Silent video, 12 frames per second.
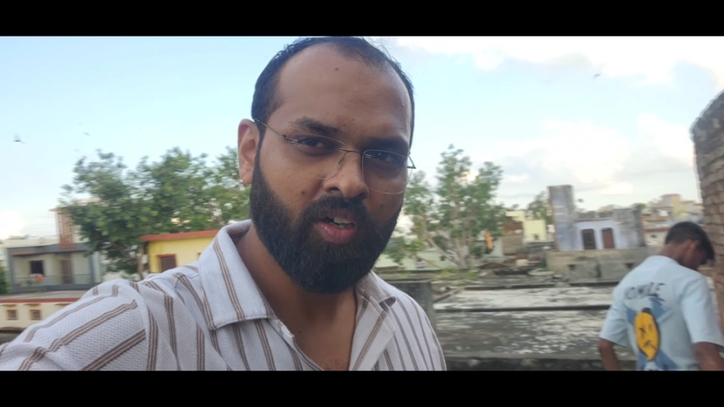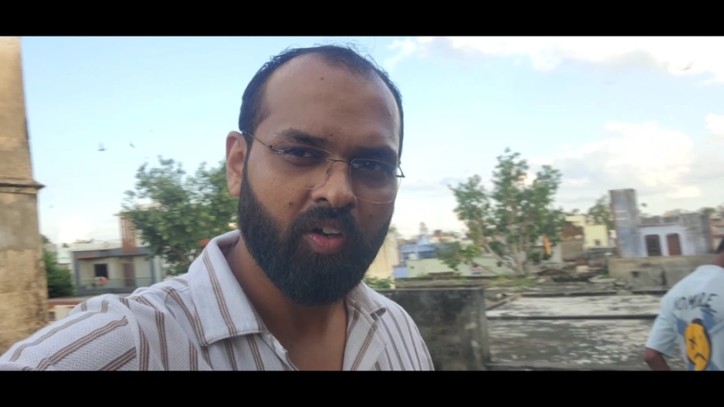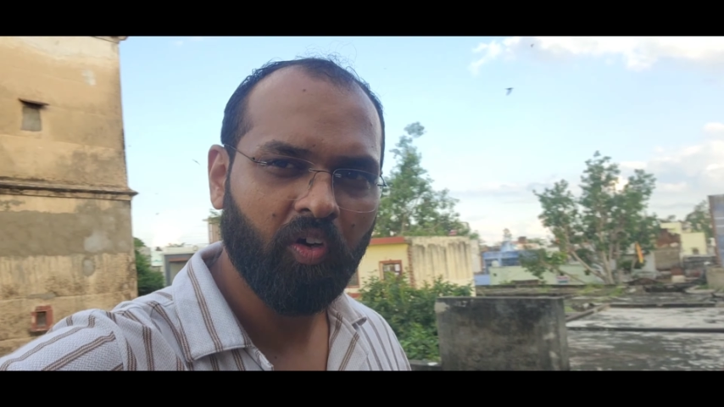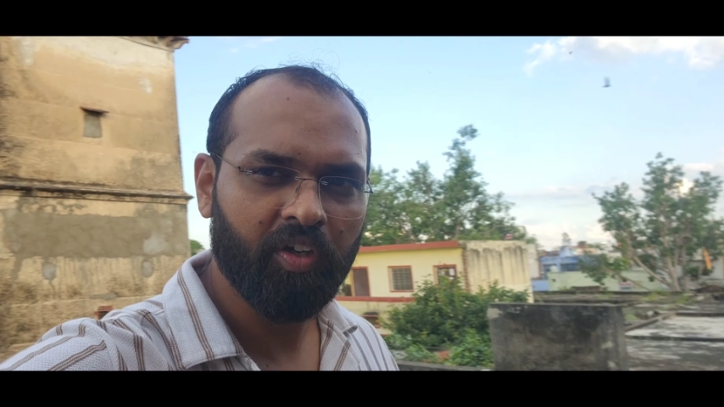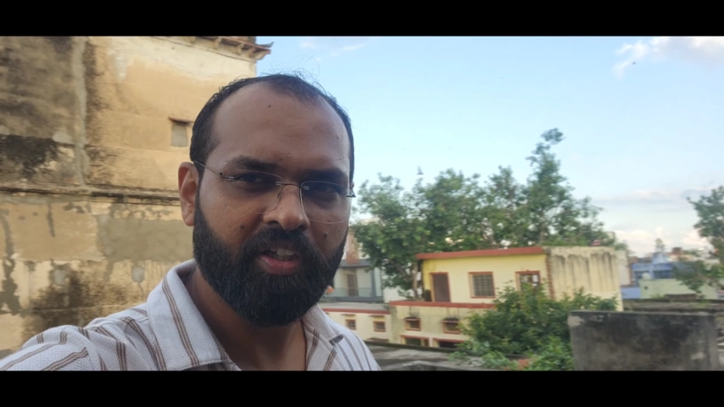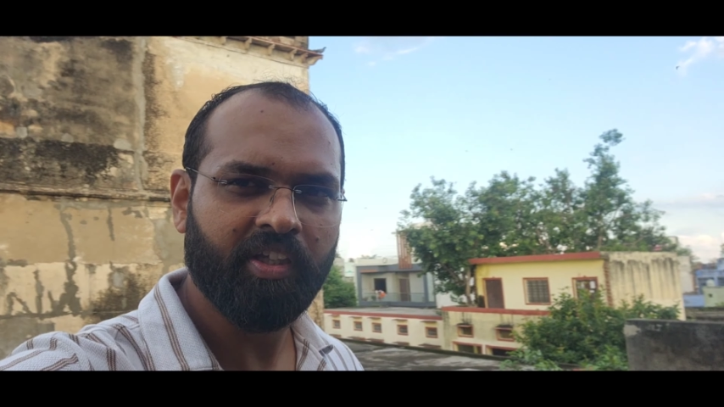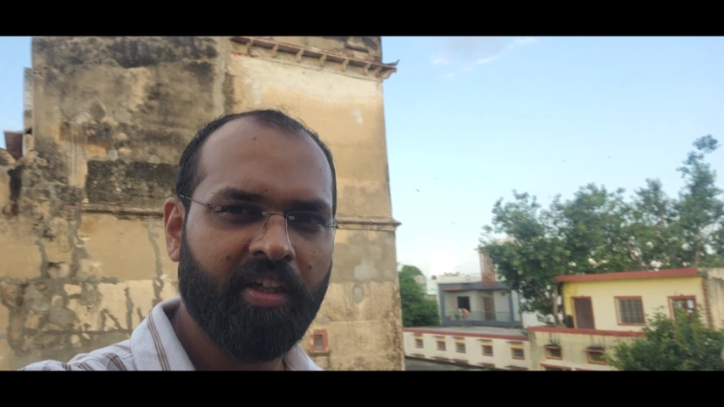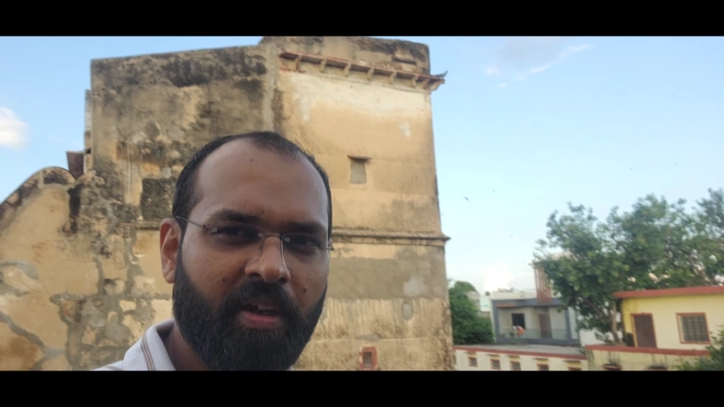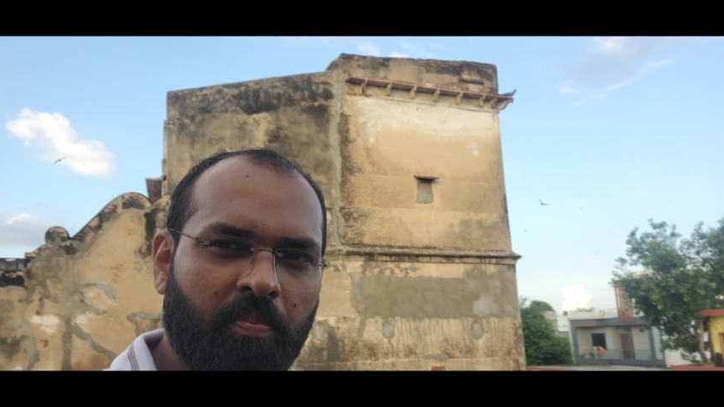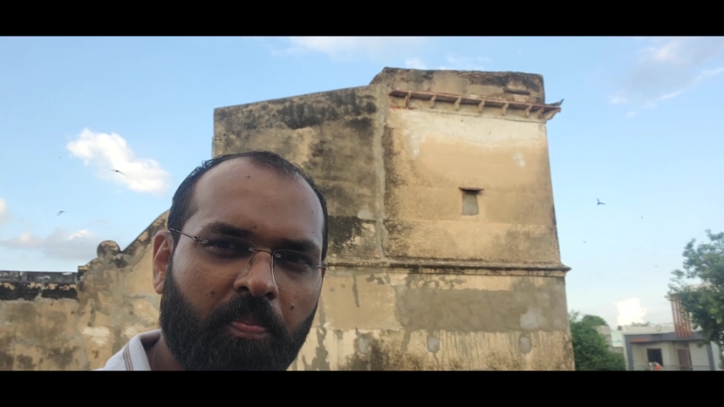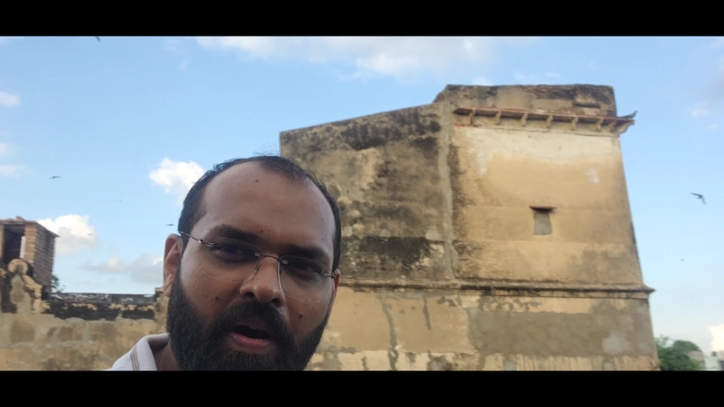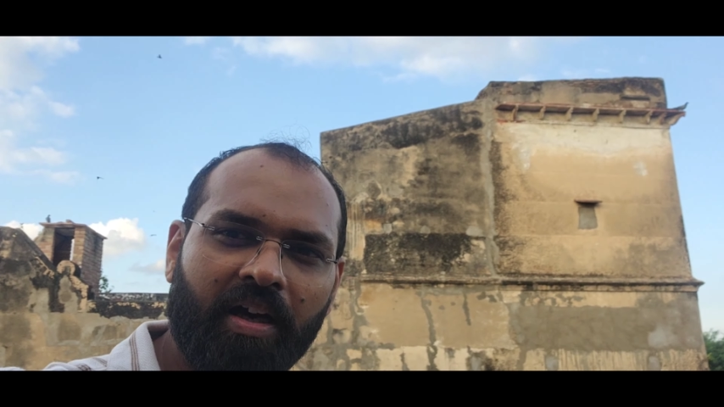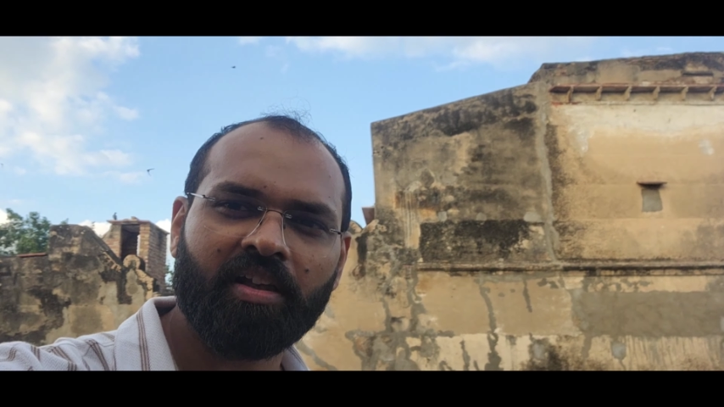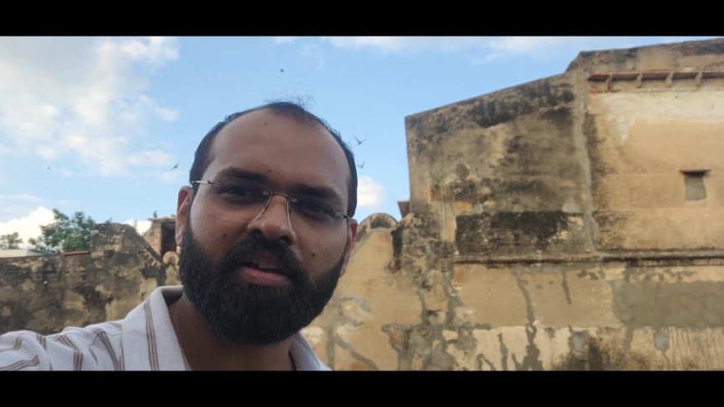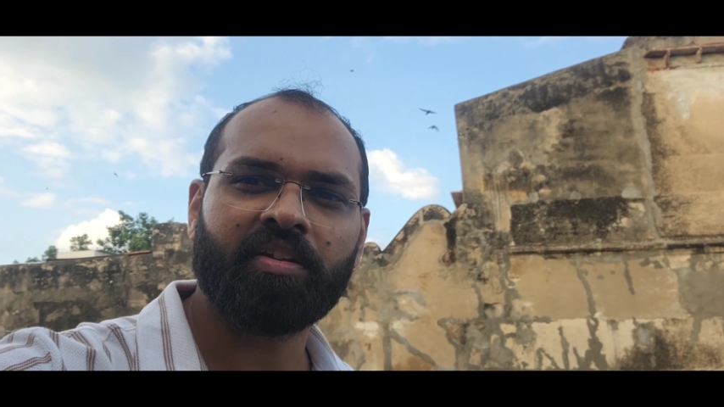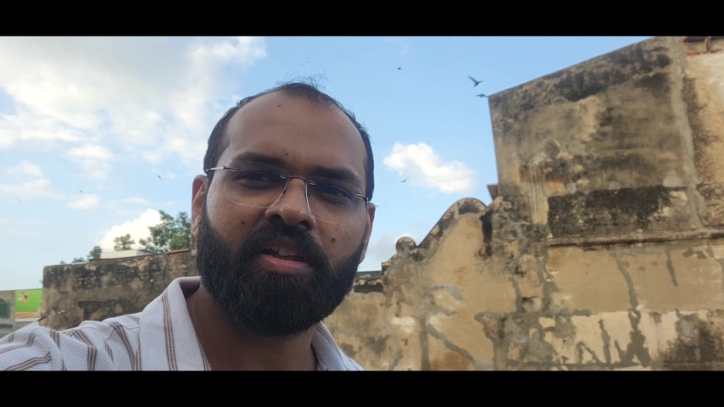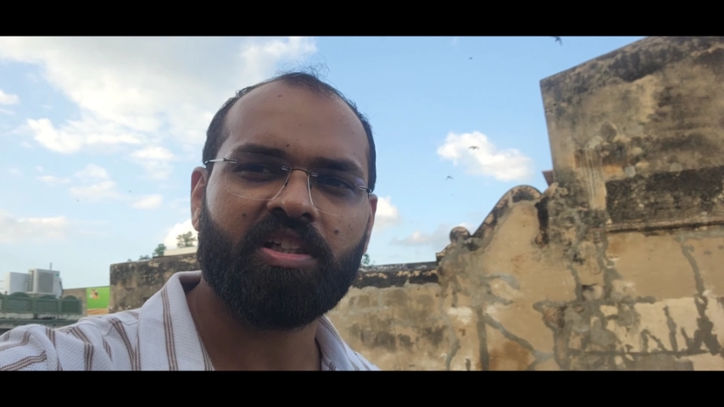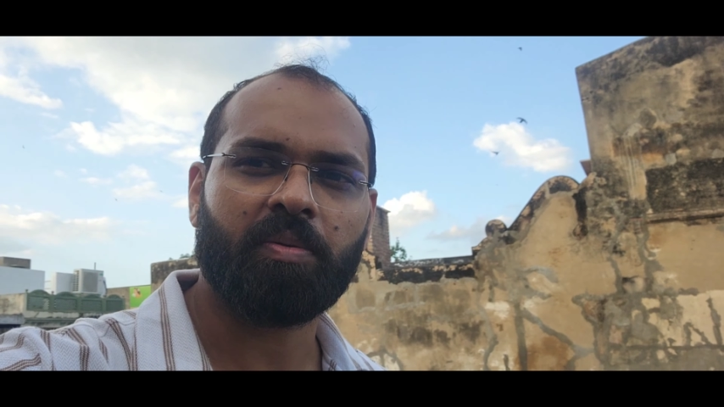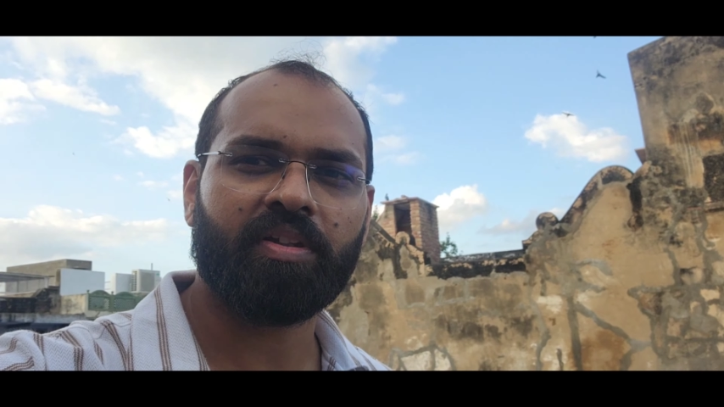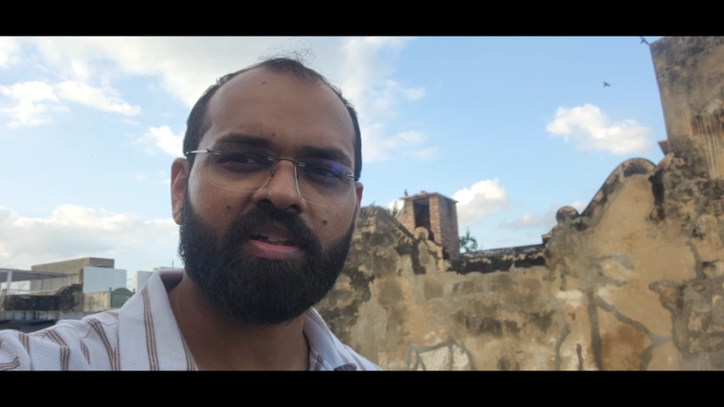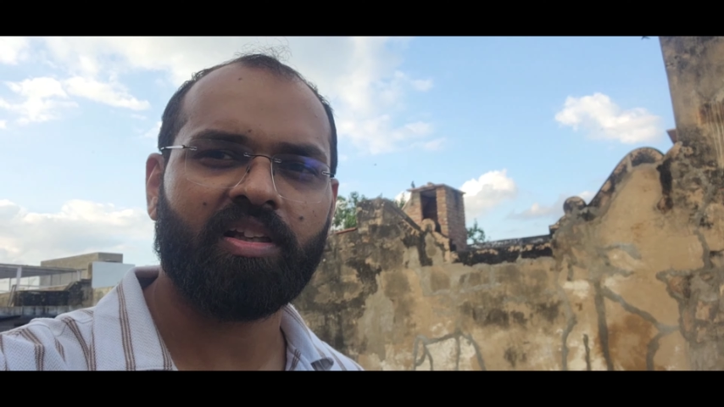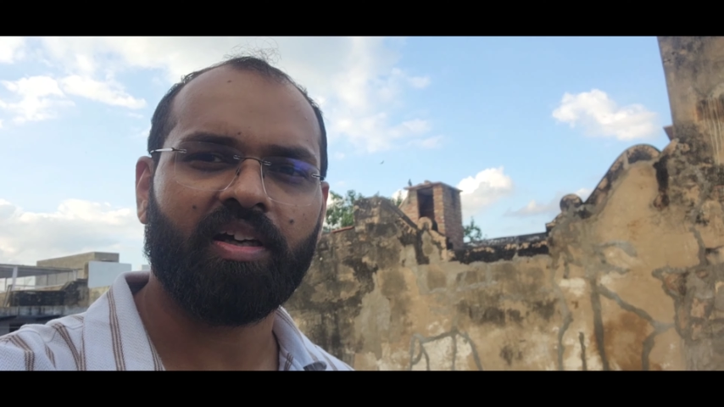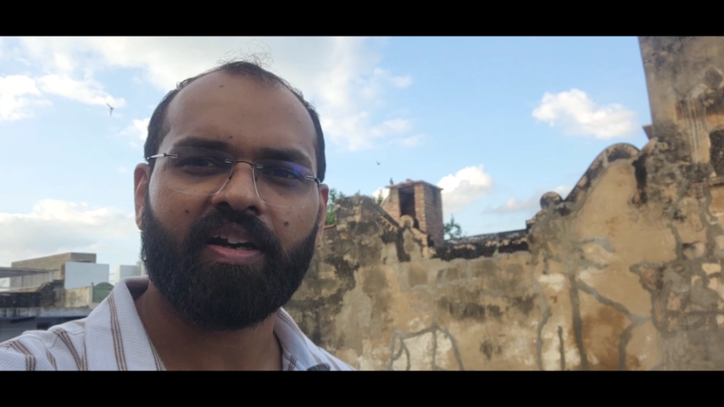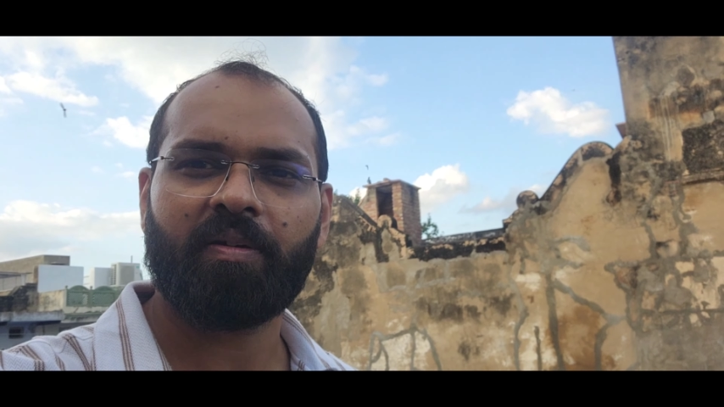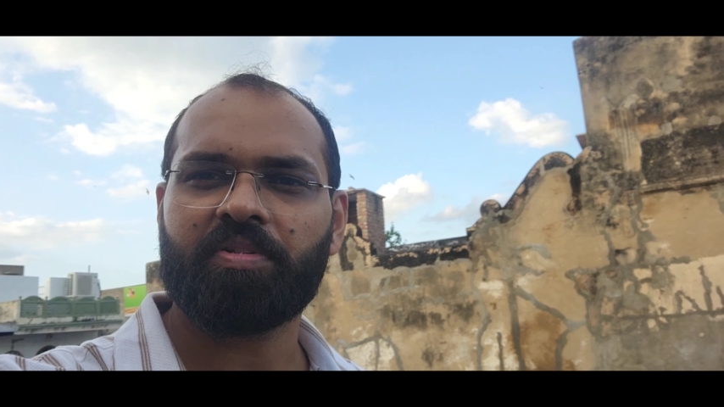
और ये देखिए बादल कितने ज़बरदस्त लग रहे हैं